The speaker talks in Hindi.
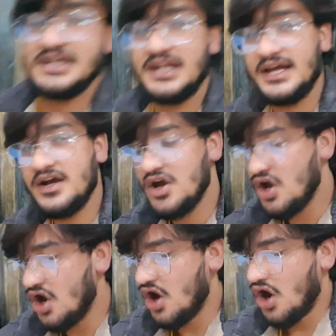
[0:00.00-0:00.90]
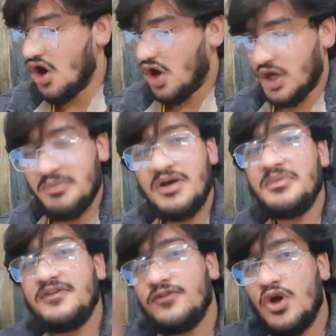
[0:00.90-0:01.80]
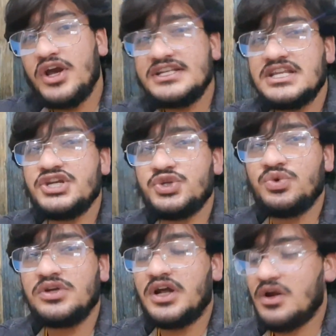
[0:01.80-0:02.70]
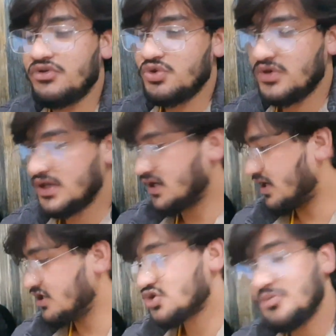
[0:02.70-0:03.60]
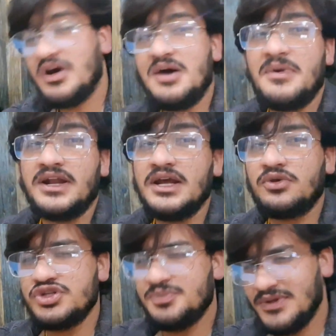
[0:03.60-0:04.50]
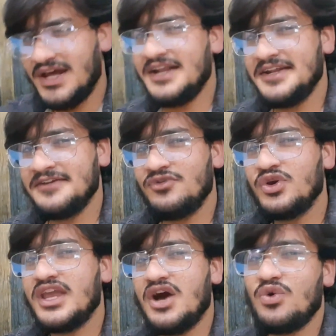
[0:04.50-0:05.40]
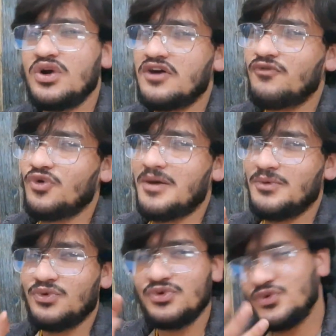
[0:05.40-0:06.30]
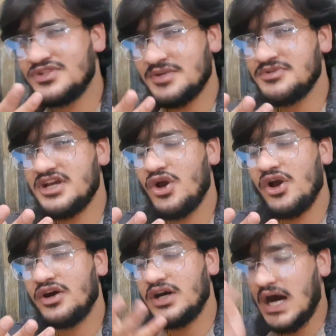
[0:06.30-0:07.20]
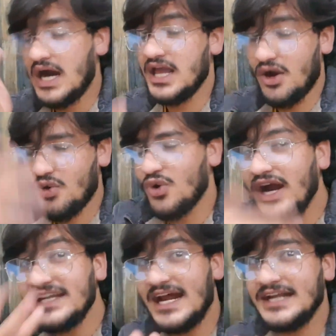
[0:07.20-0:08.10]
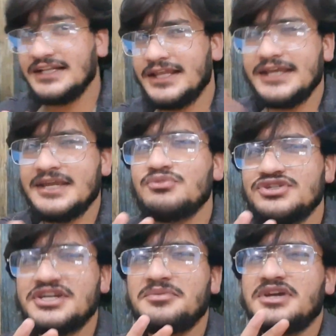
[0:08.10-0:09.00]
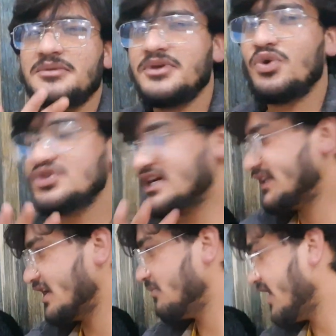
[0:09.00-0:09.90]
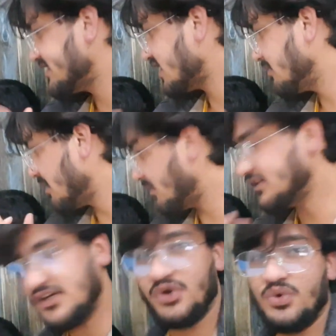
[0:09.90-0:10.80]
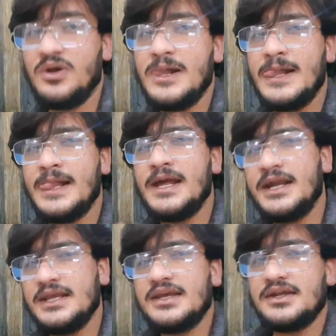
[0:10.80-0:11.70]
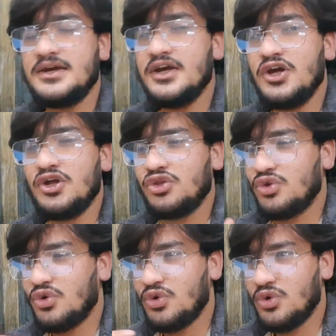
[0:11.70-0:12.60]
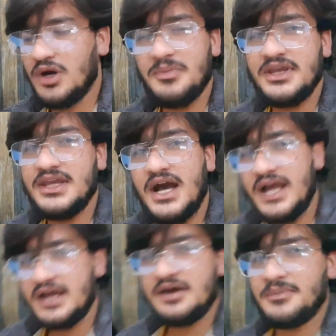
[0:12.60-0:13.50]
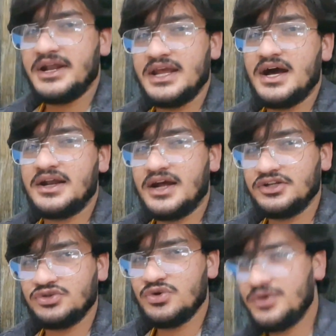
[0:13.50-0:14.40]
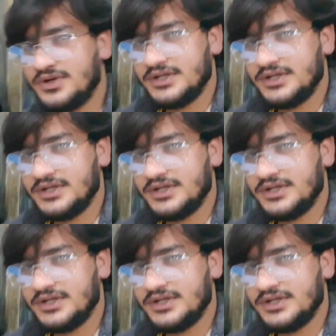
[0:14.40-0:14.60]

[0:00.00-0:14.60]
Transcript: ने लाया और मैं अभी व्लॉग इसलिए शूट कर रहा हूँ क्योंकि कल सुबह हमारा कुछ प्लान है वो क्या होगा वो आप लोगों को खुद समझ आ आया होगा टाइटल देख के मुझे कभी कभी हो जाता है भाई साहब ये बंद करो ठीक है ना तो अभी ये आया है हमारे यहाँ रात को